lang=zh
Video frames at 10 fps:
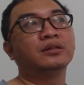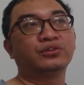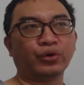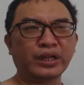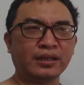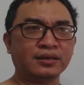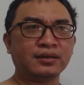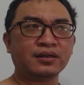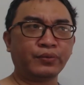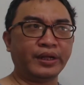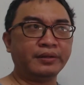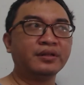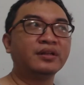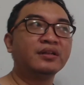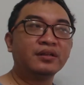所以呢，各位，
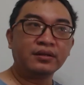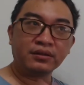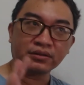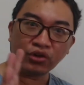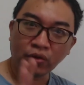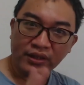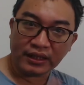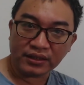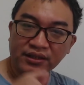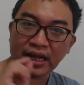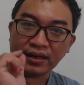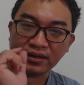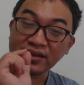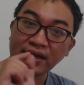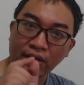重点是
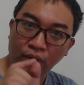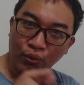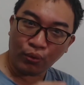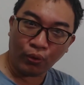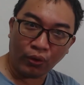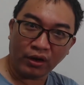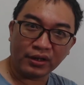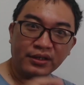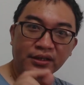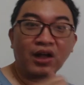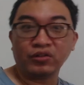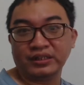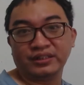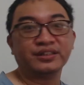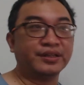在那个我到
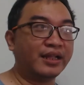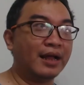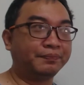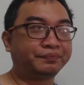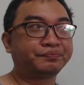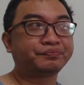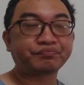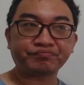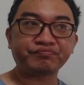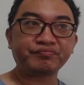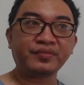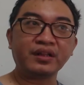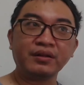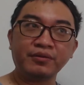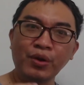底是怎样。
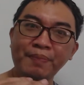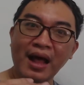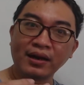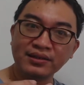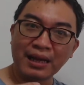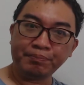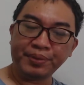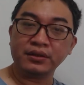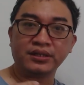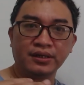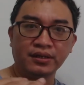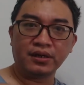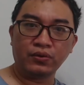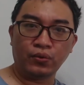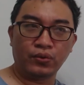会把人家变成
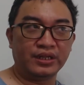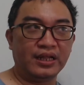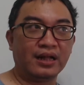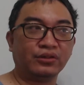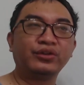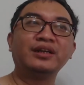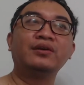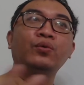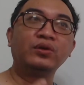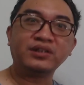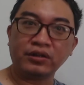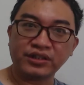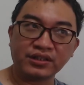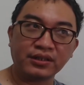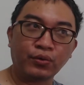跟我一样，所以呢，我只要
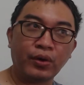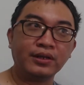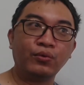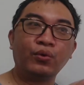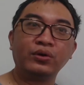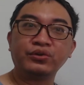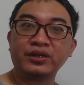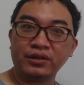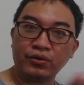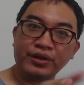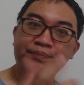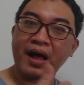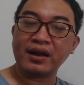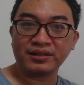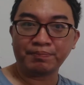是乐观的，我就很容易
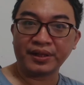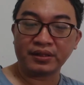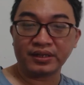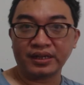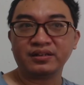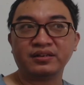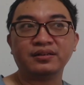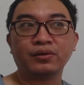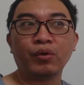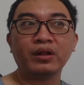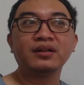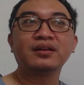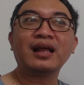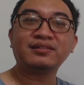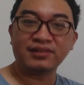把人家变得也很乐观。
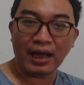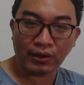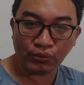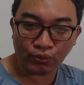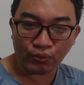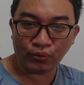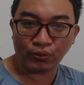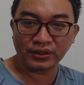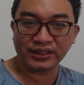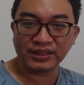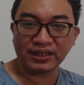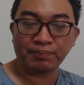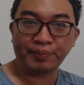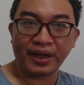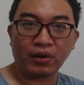那假如我是一
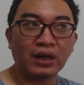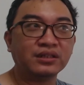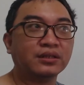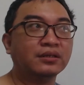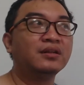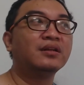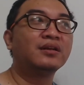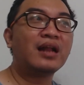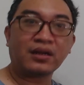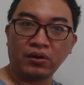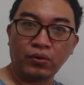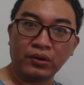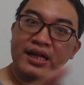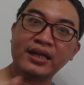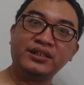个悲观者，那跟
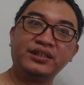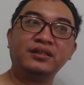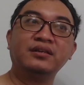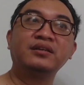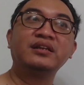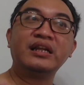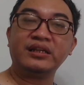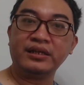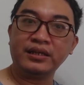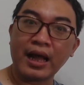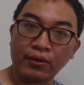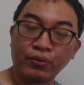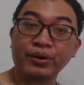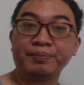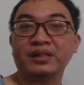我在一起也一样
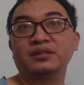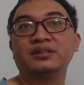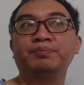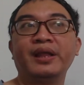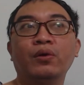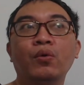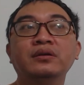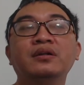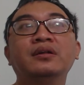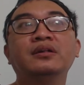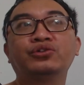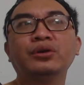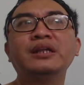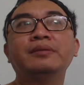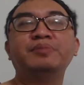会变成是悲观。
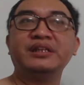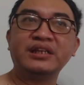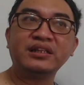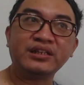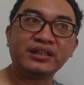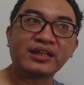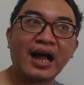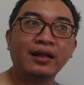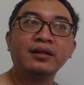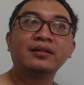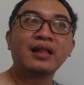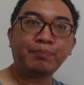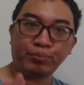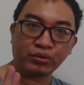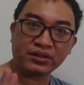所以比肩劫财，它
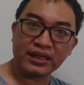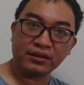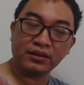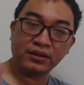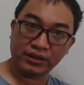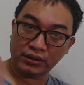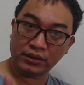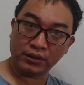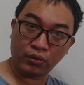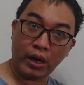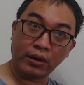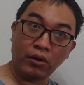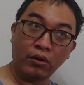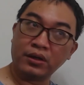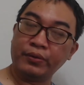不见得是乐观
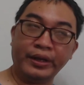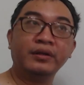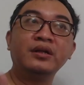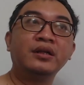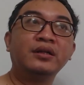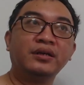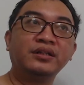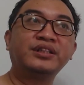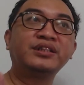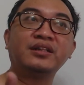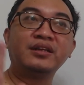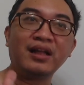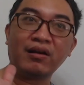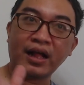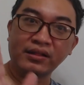哦，各位，而是呢
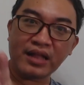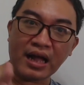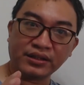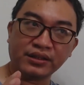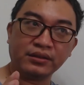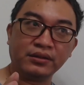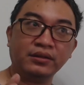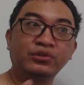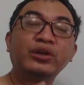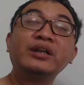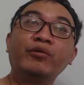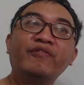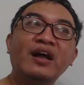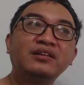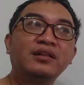要看当事人。所以你会
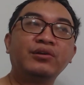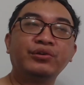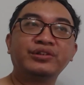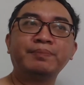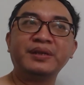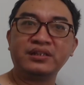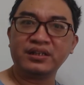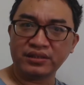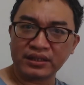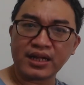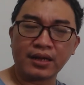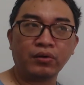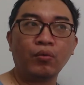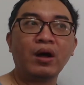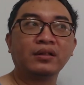发现到有些比肩劫财
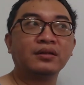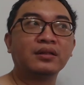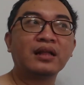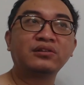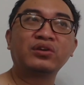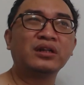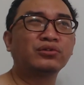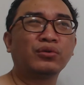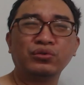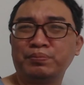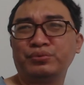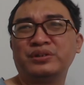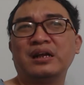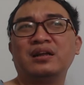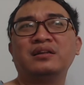很旺的人，他就跟你说我就不
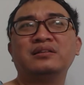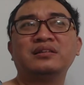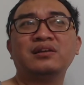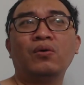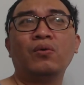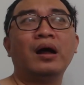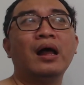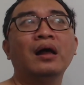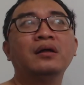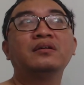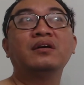想跟人家交往啊。